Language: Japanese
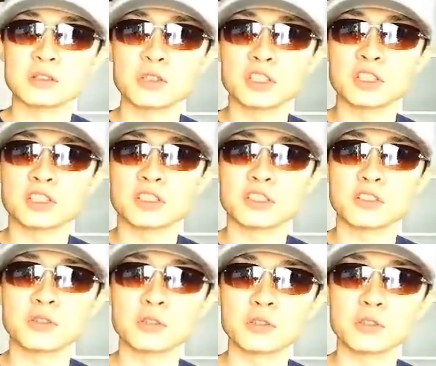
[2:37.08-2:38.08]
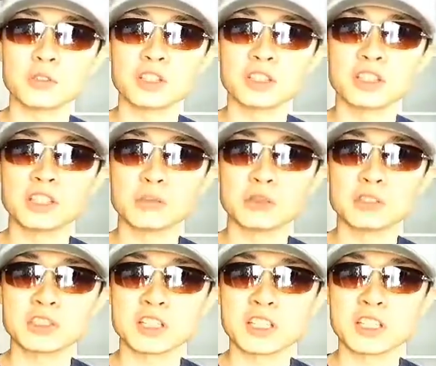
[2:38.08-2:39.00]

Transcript: 少し本当に気持ち